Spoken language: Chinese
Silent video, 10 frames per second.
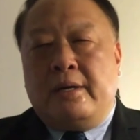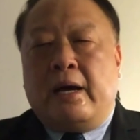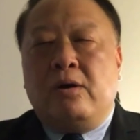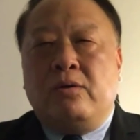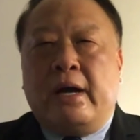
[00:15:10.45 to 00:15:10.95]

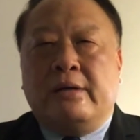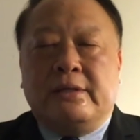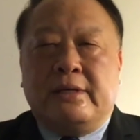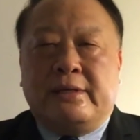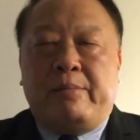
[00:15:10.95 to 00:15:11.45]
然后让
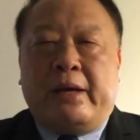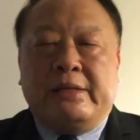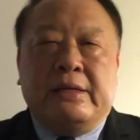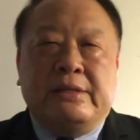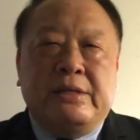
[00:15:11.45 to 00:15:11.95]
这个再把
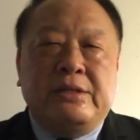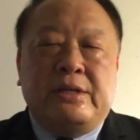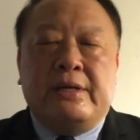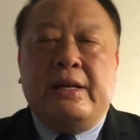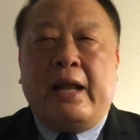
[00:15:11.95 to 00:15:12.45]
这个金
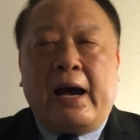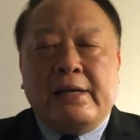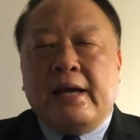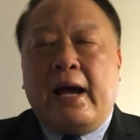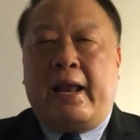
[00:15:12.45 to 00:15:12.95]
正恩拉
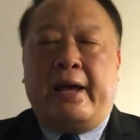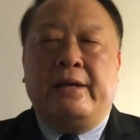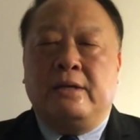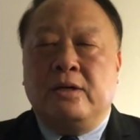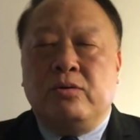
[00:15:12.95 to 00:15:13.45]
下来，
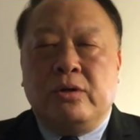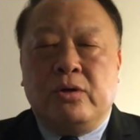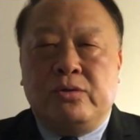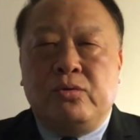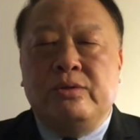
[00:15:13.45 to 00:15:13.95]
能够能
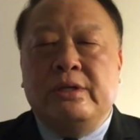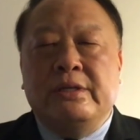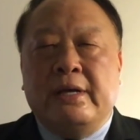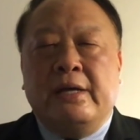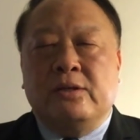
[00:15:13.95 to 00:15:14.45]
够促进
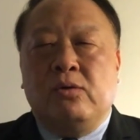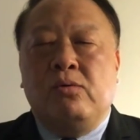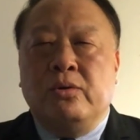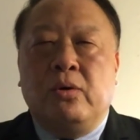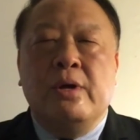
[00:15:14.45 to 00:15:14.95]
这样子的
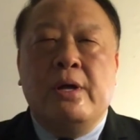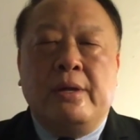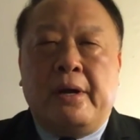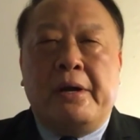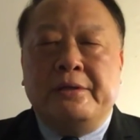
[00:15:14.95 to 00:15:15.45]
活动。
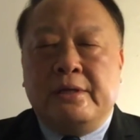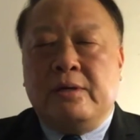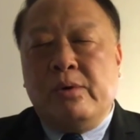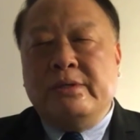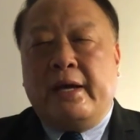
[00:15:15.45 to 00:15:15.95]
当然，这
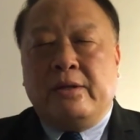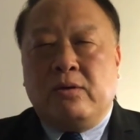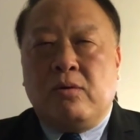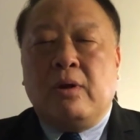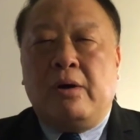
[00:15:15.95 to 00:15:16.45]
个文在寅
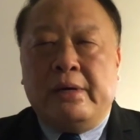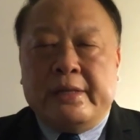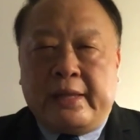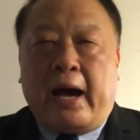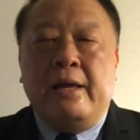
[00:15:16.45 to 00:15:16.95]
的功劳
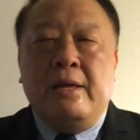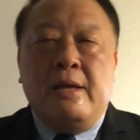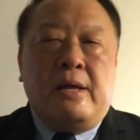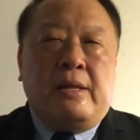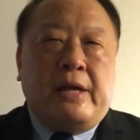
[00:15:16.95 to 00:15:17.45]
很大，
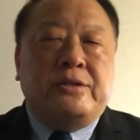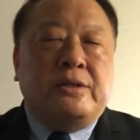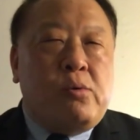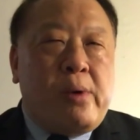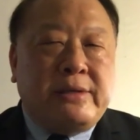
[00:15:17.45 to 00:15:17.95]
但是
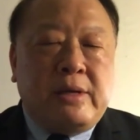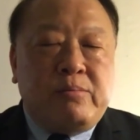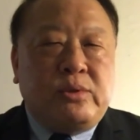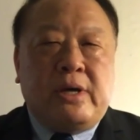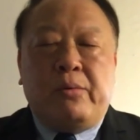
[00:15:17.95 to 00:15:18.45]
到外界
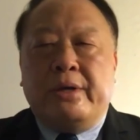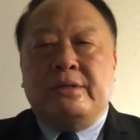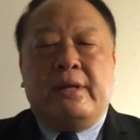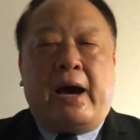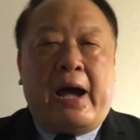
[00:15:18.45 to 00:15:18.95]
目前为
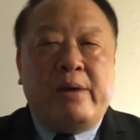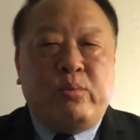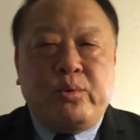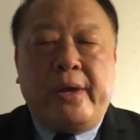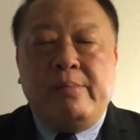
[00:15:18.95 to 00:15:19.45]
止呢，还
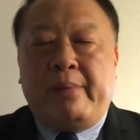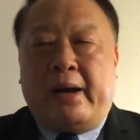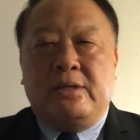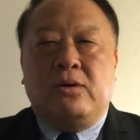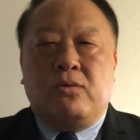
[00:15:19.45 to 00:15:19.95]
不愿意把
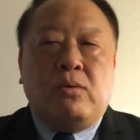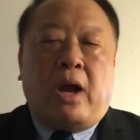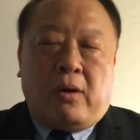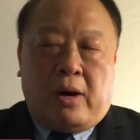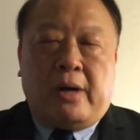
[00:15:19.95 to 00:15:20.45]
这个功
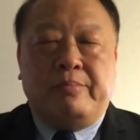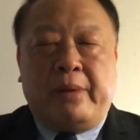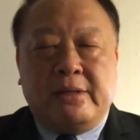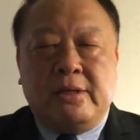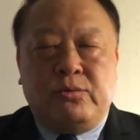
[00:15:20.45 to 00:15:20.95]
劳啊，
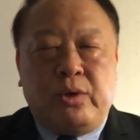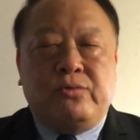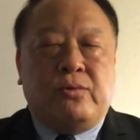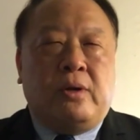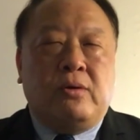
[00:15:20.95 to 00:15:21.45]
把这个最
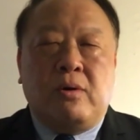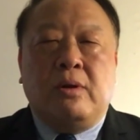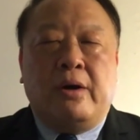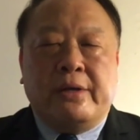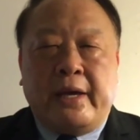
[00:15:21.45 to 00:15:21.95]
主要的功
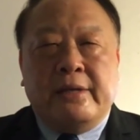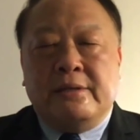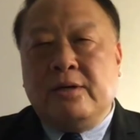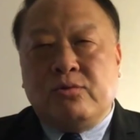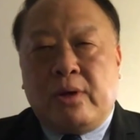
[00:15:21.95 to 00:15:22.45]
劳给
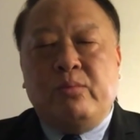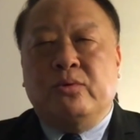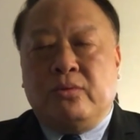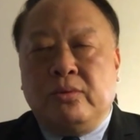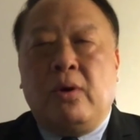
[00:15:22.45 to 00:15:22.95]
这个川普
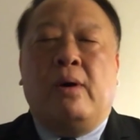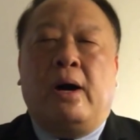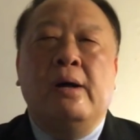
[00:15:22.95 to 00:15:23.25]
总统啊。